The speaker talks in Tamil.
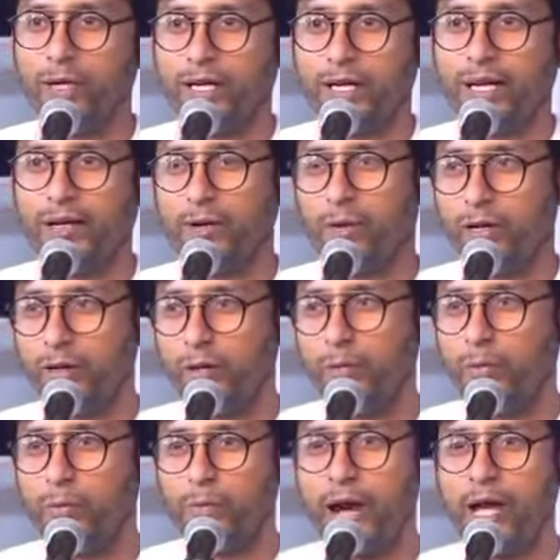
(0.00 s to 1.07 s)
ஒரு ஒரு
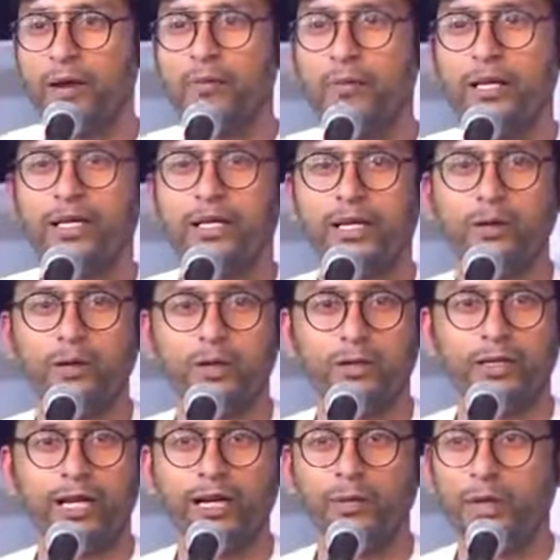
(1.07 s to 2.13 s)
பயம் இருக்கிற ஒரு
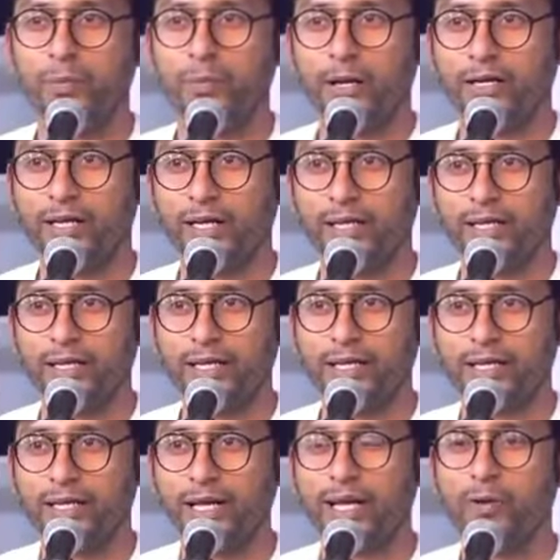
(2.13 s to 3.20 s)
நிலைமை பெண்களுக்கு
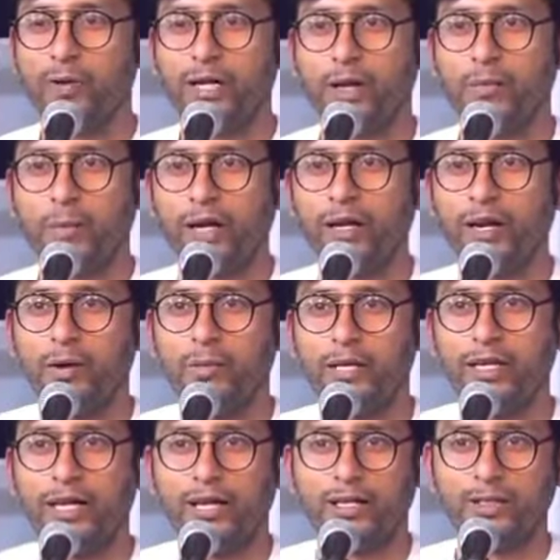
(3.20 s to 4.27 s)
இதனால் உடனே பெண்
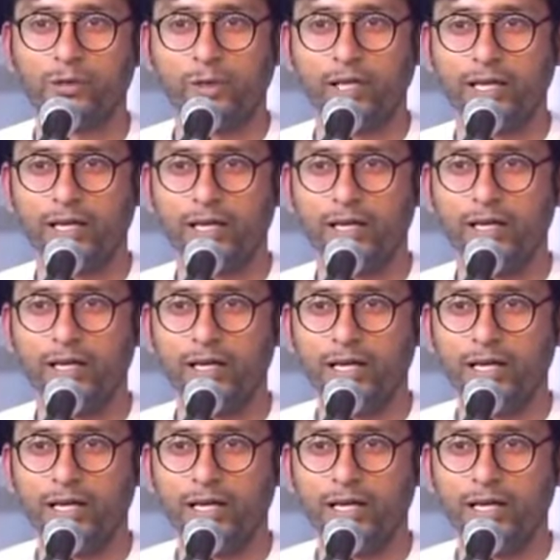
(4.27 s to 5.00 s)
அமைதியாக இருக்க சொல்லுங்கள்